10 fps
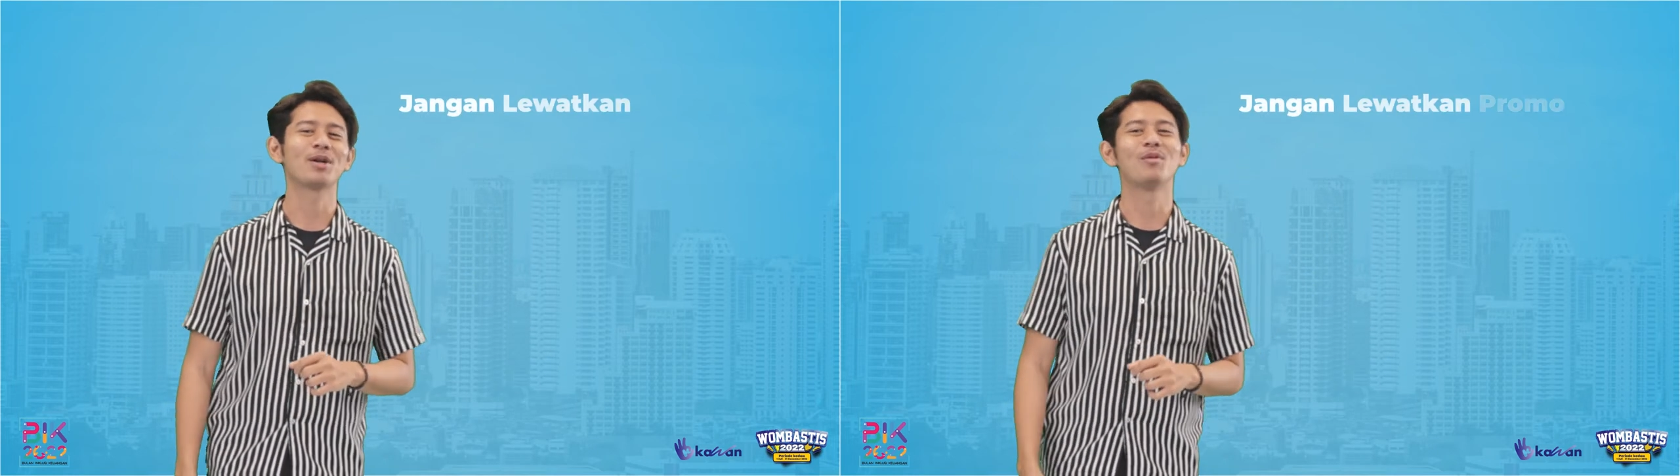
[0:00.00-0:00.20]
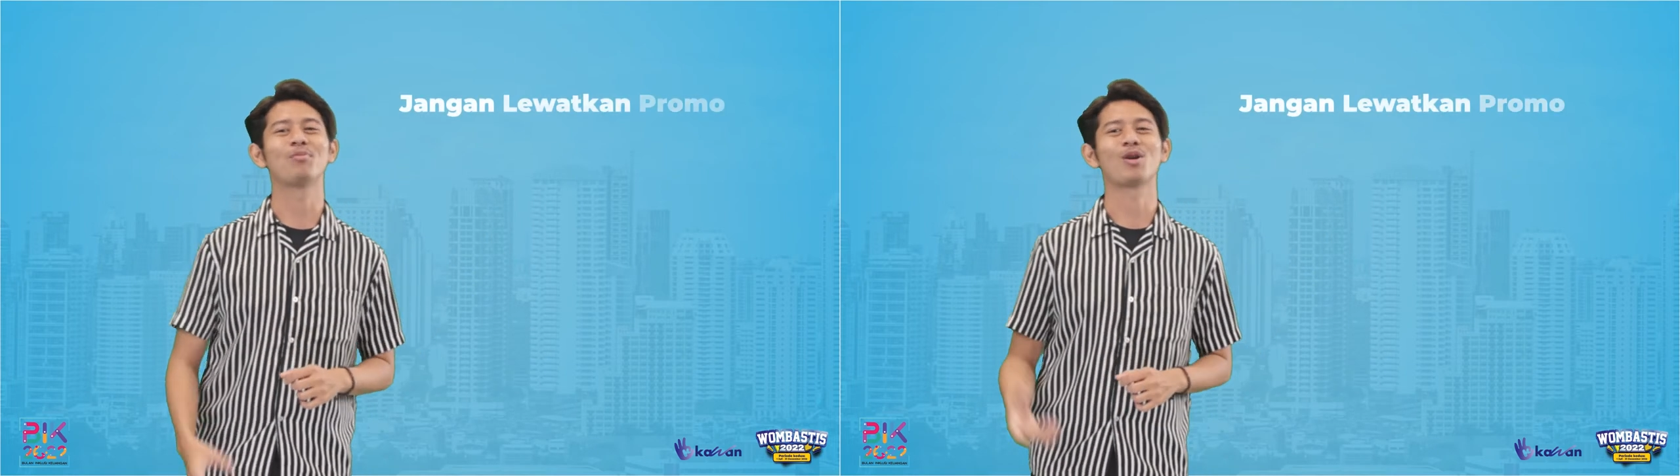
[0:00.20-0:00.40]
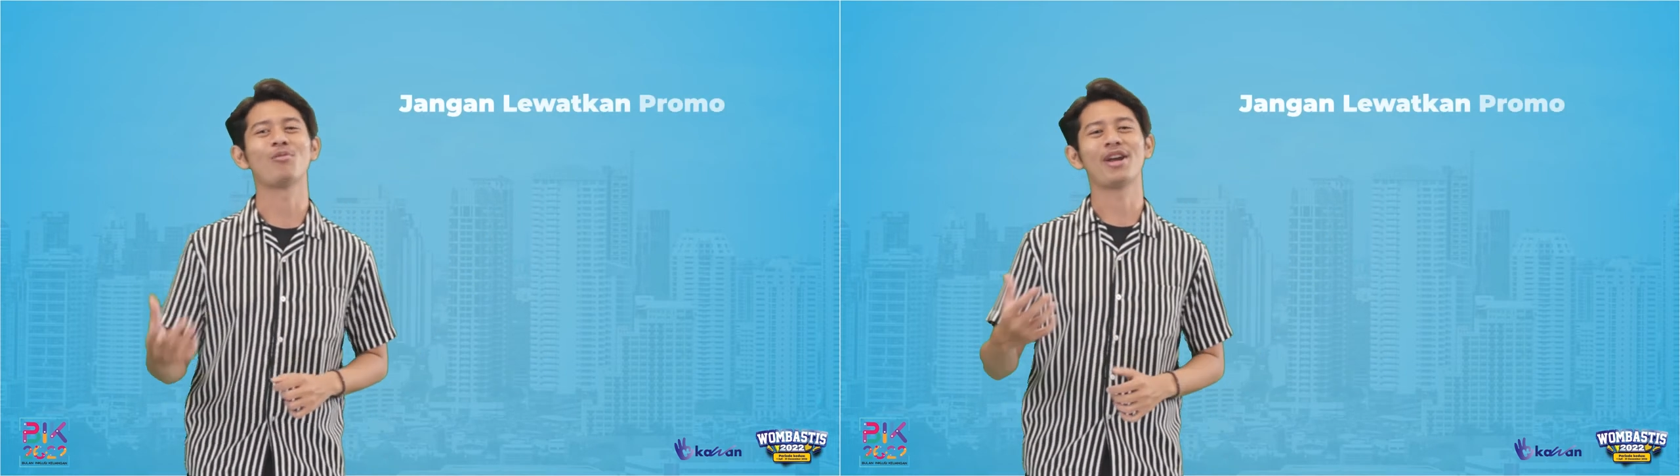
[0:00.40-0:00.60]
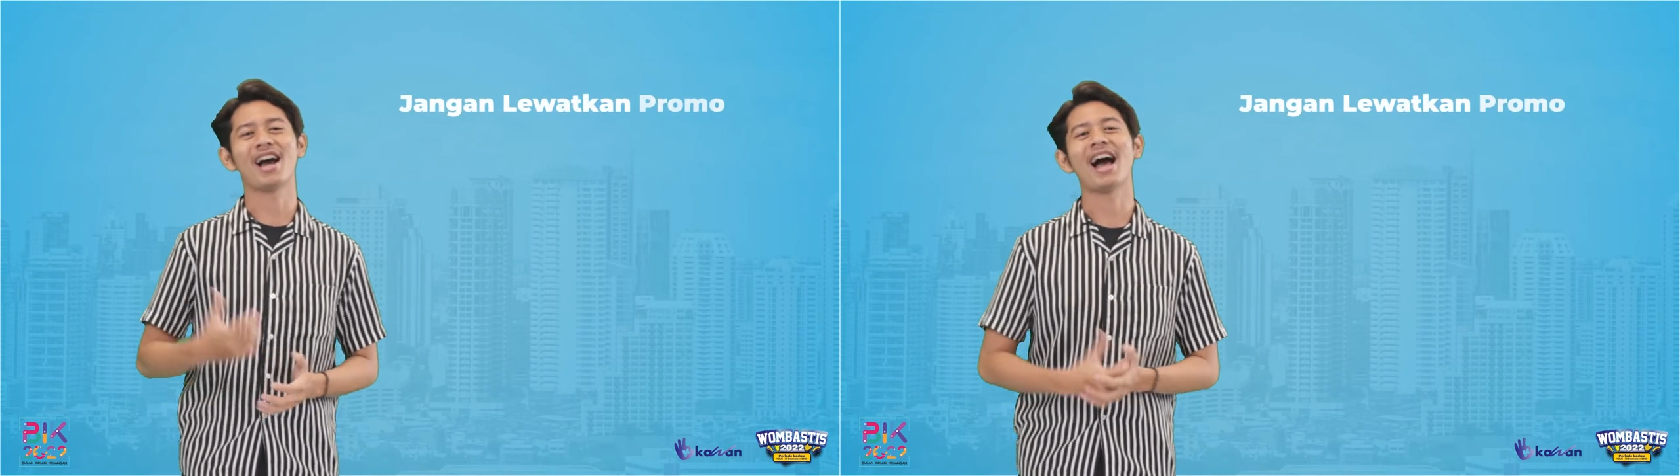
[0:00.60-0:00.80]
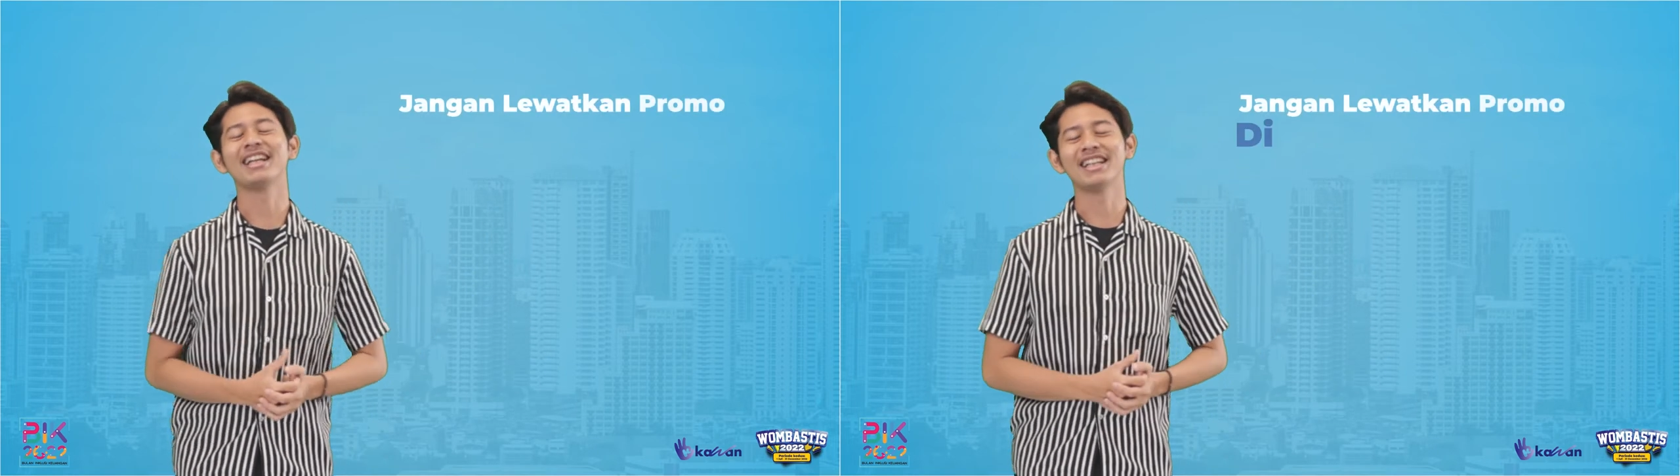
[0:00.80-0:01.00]
promo-promo
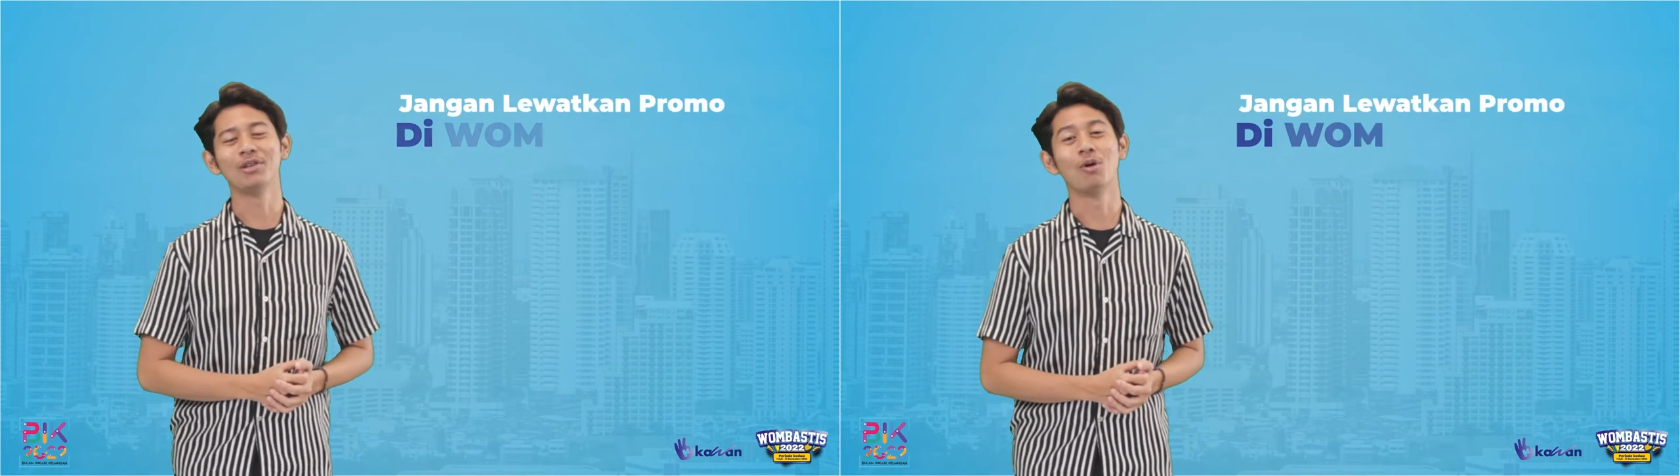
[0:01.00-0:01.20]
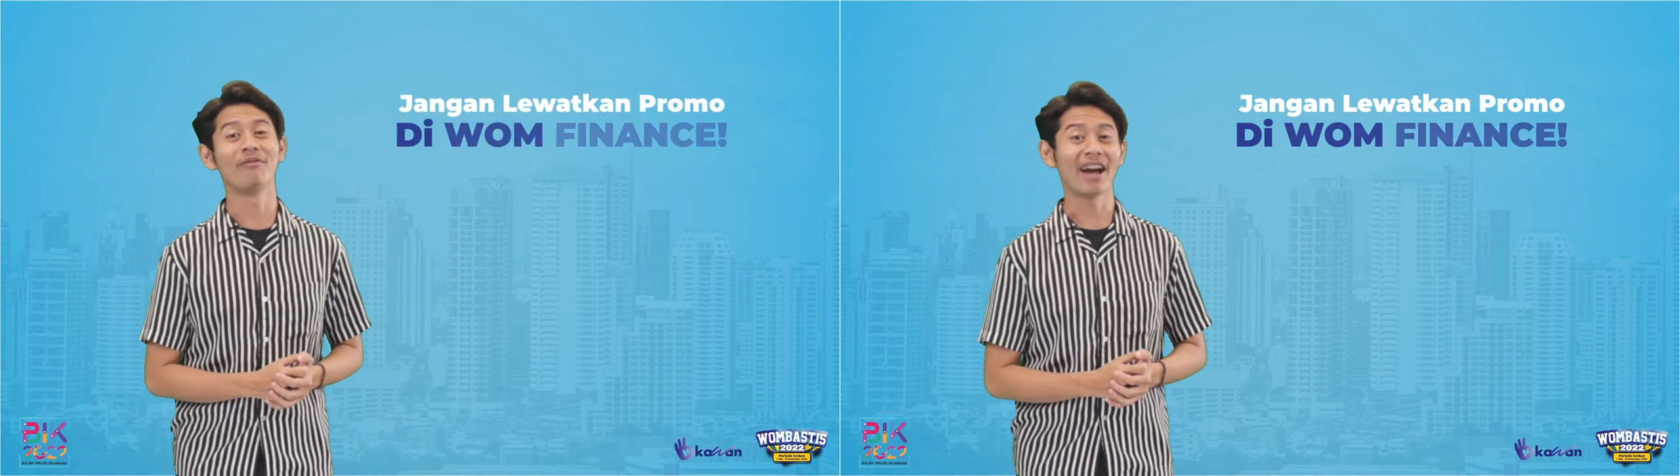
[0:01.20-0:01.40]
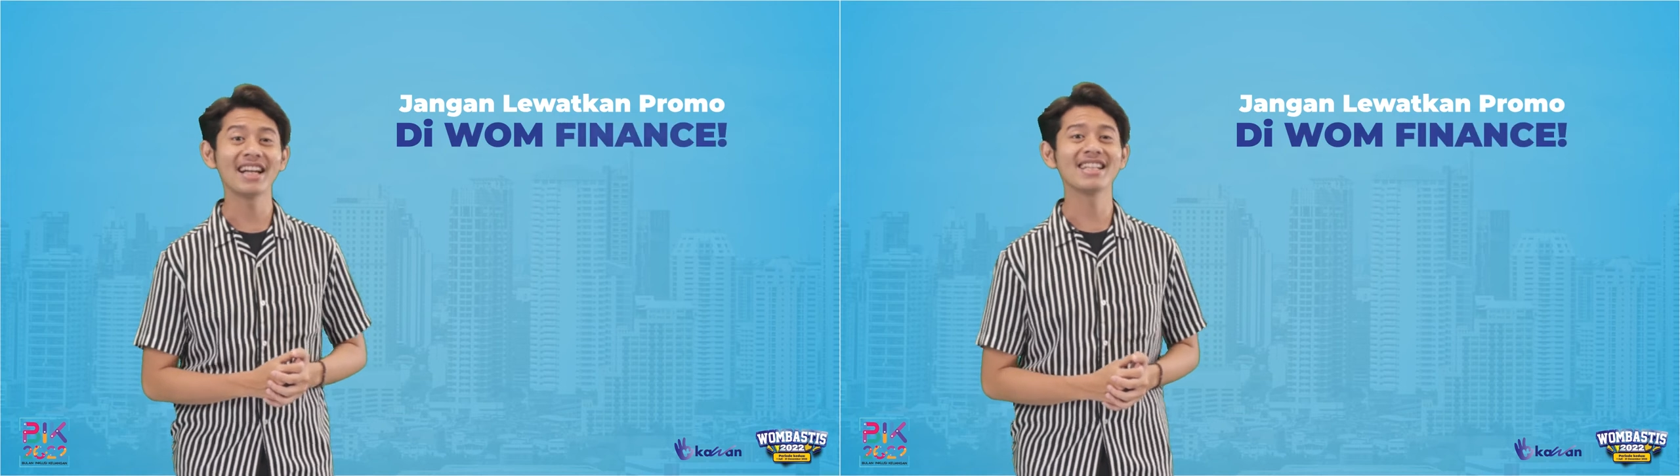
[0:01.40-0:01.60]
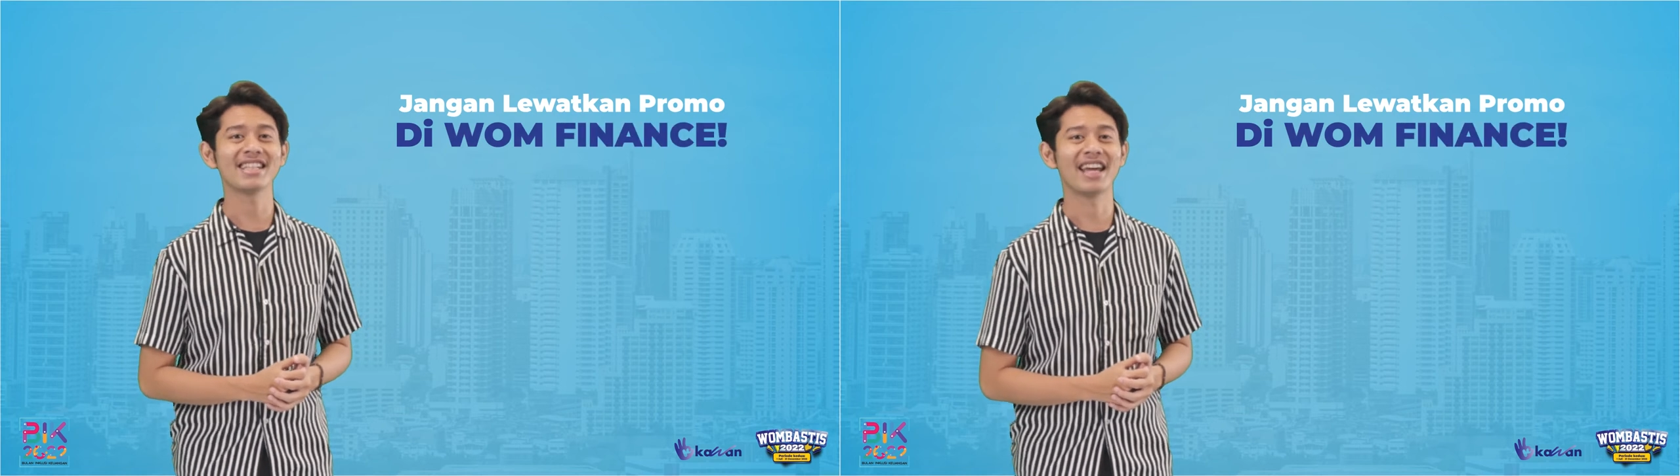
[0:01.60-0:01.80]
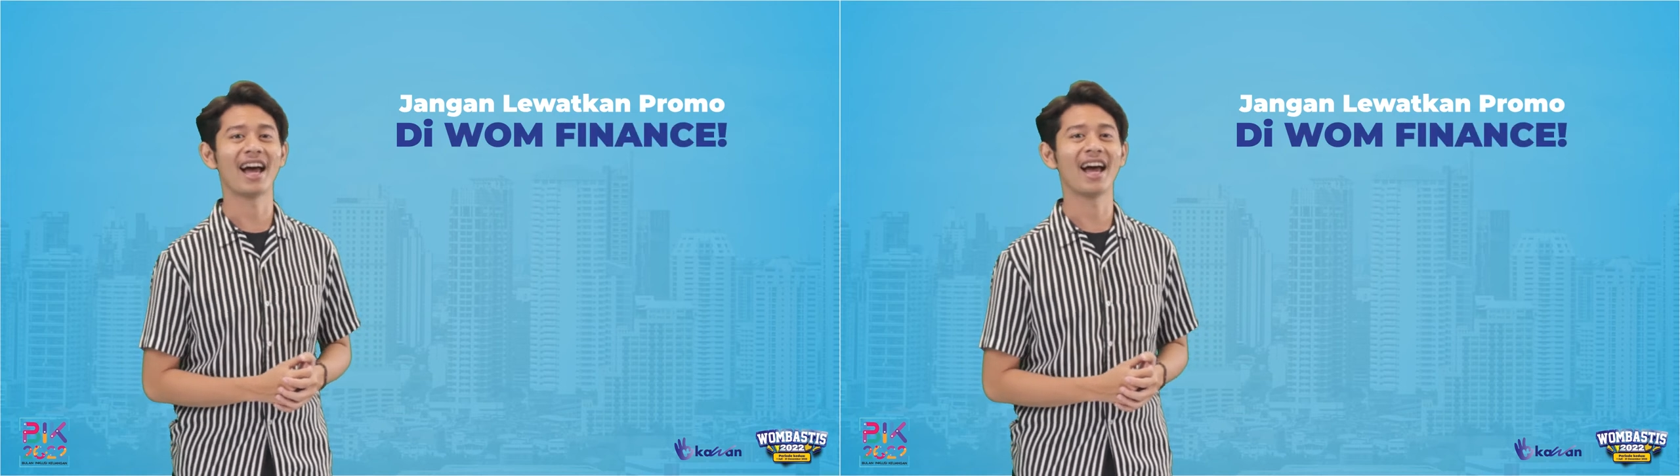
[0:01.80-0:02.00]
yang hadir di WOM
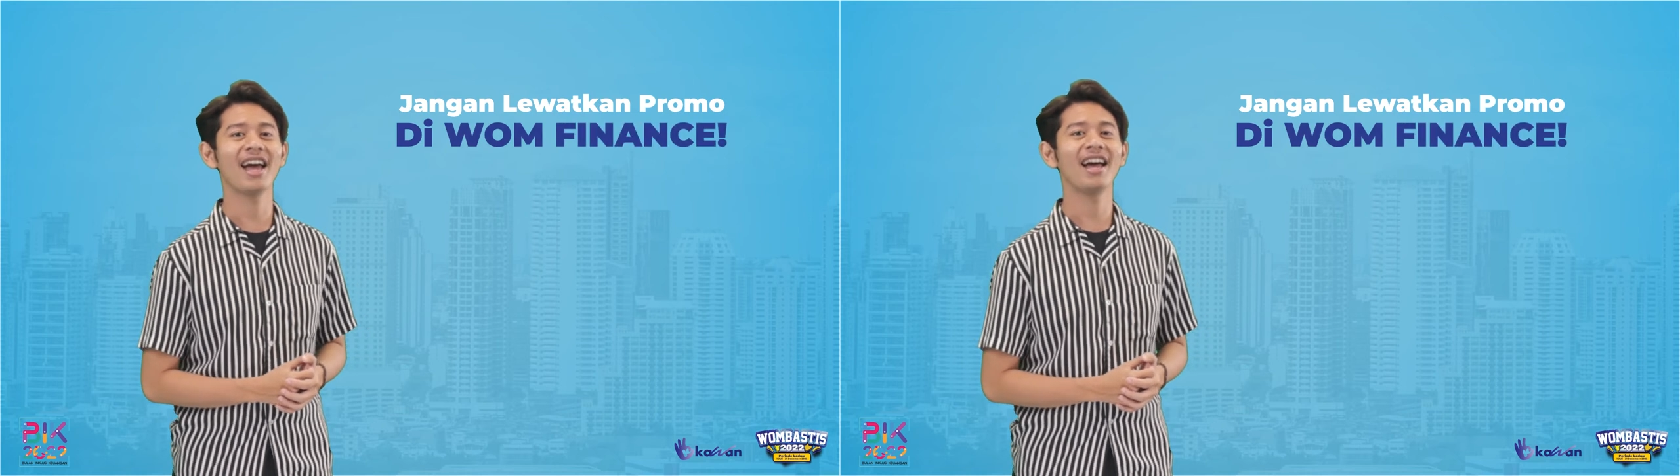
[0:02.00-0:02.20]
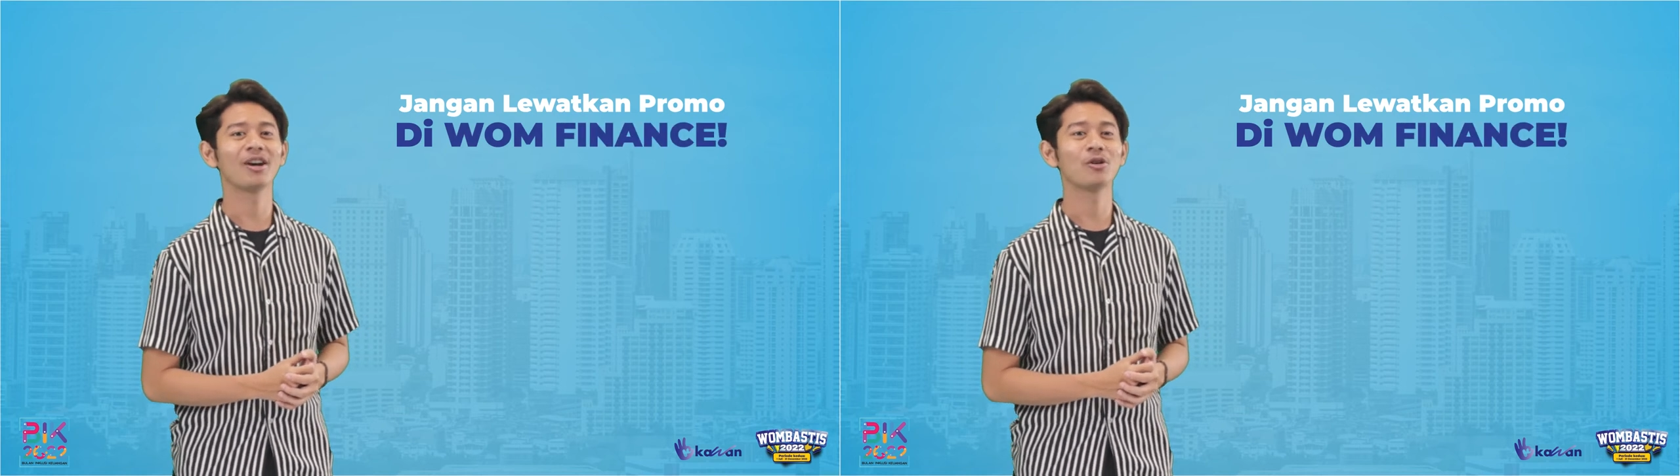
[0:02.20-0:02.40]
Finance ya,